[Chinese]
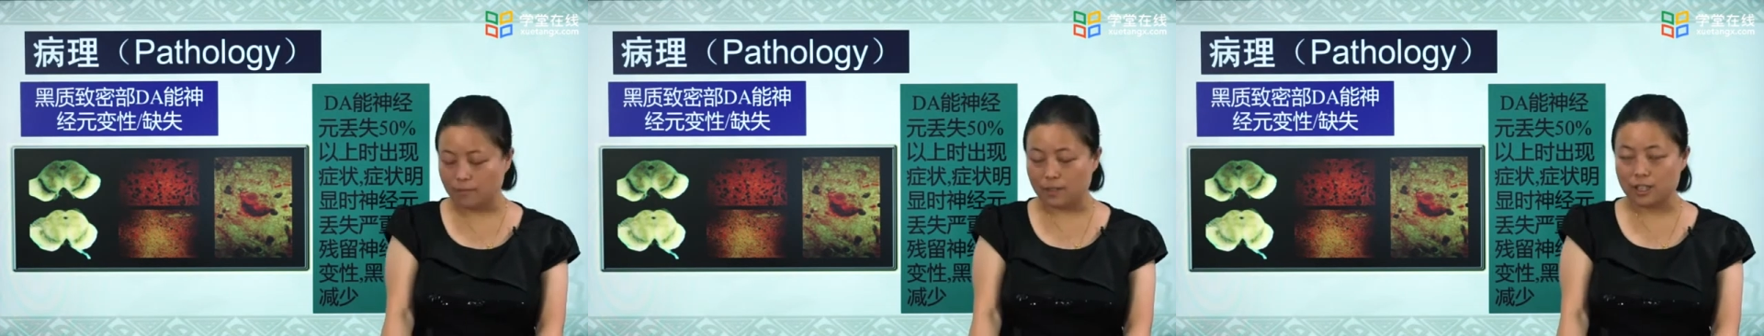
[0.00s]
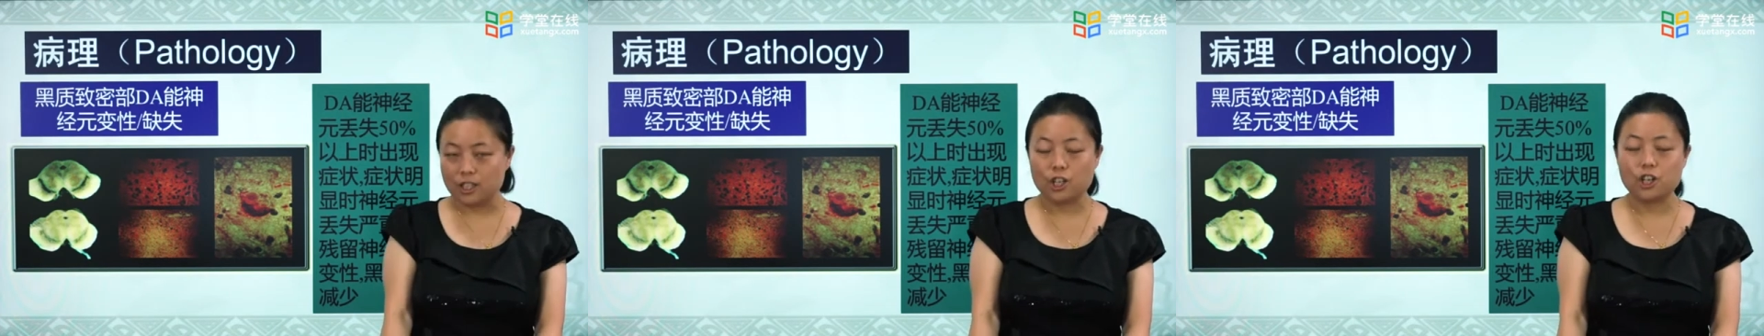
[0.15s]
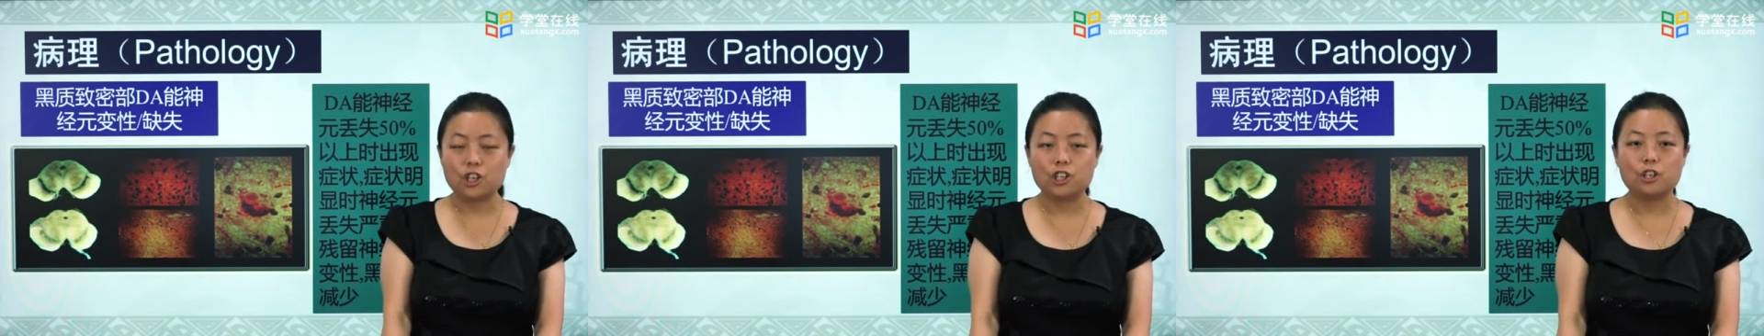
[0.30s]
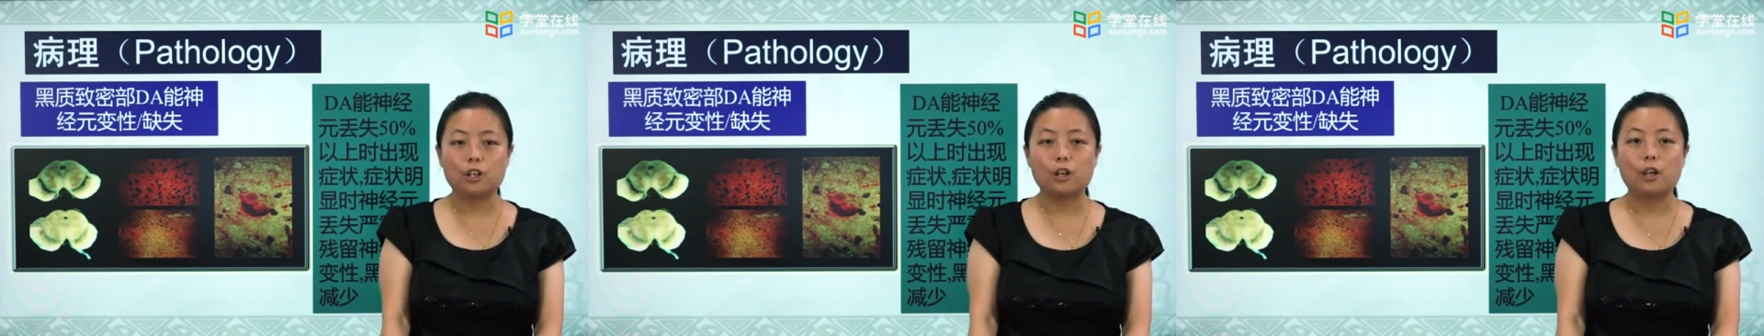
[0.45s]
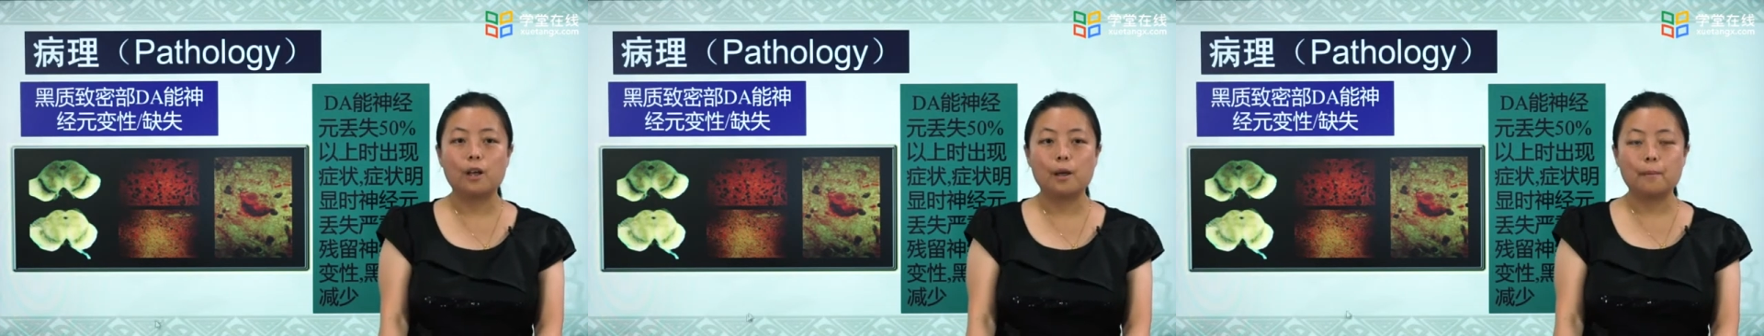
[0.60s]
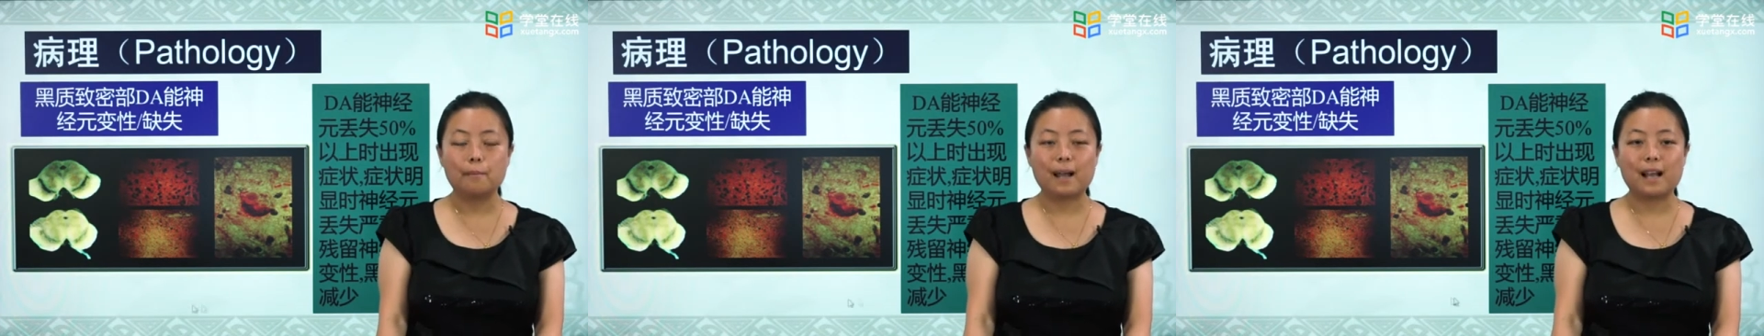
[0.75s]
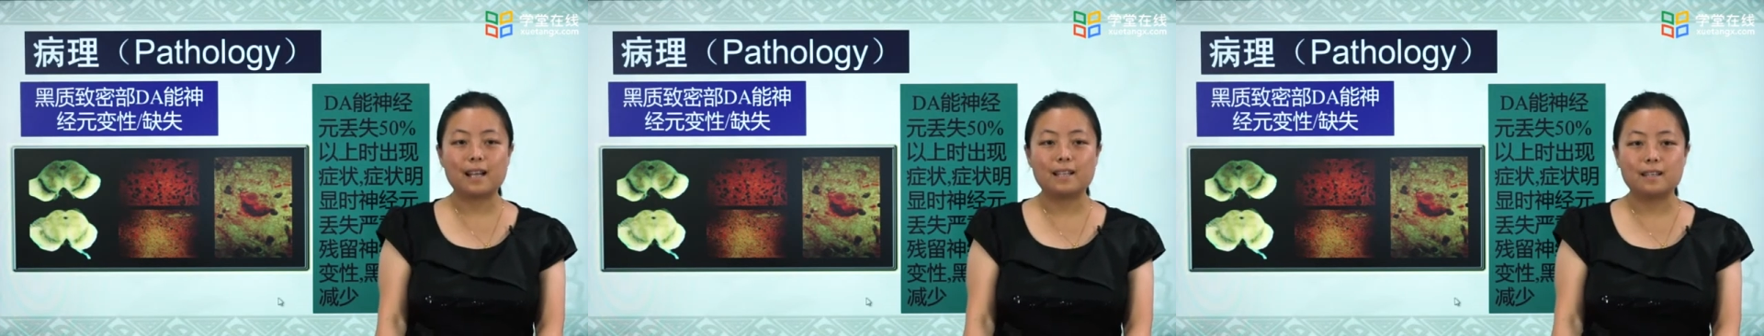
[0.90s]
这是
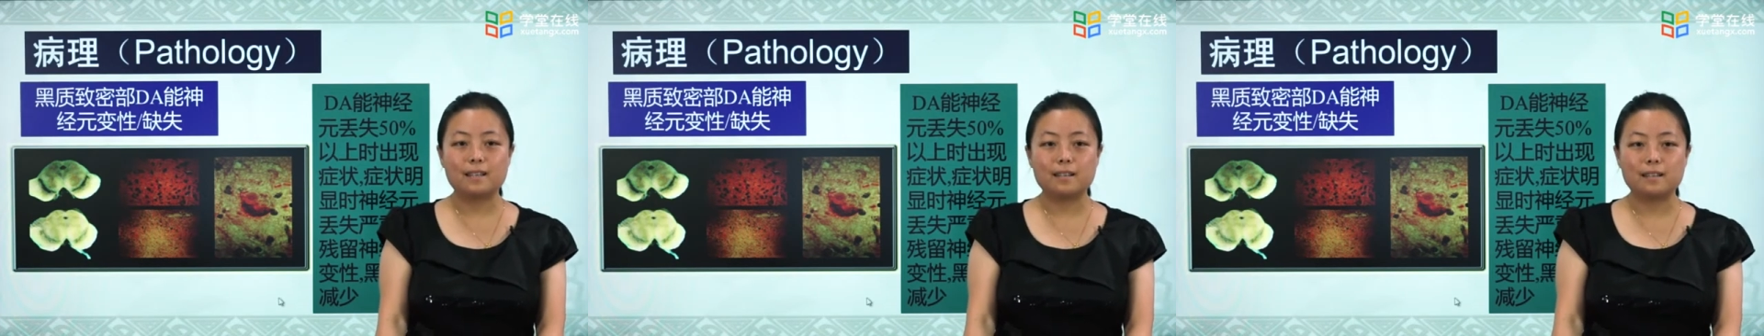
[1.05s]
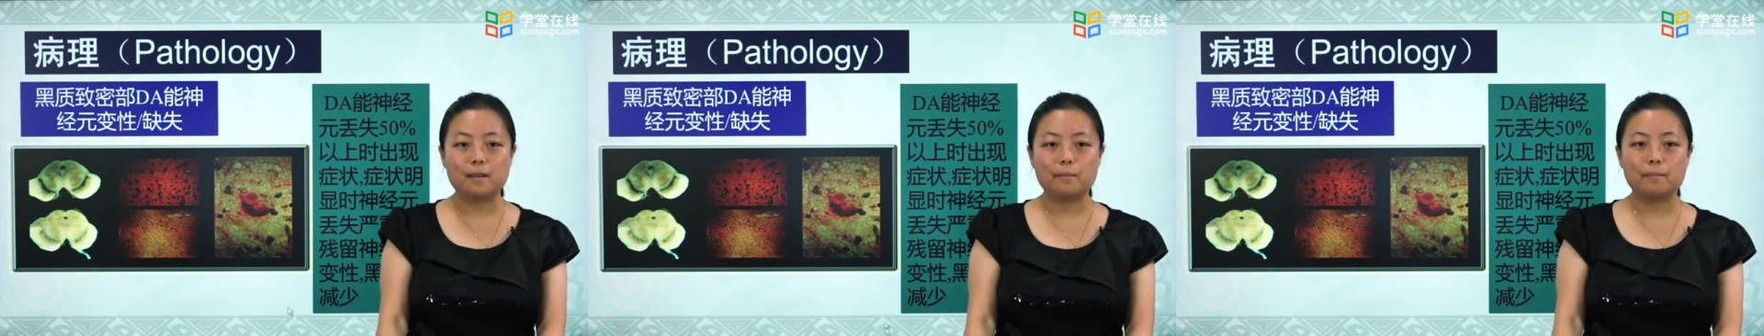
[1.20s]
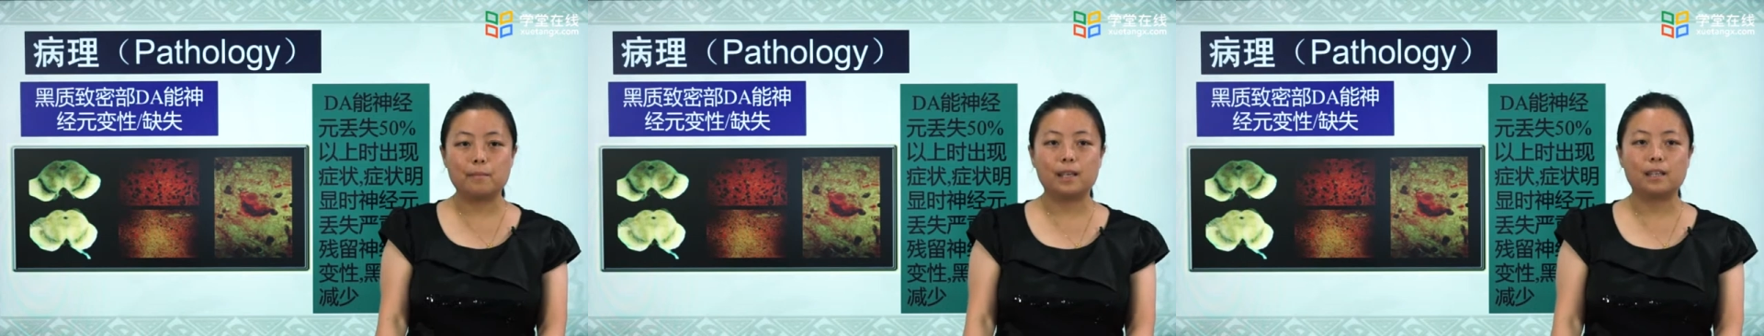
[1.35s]
帕金森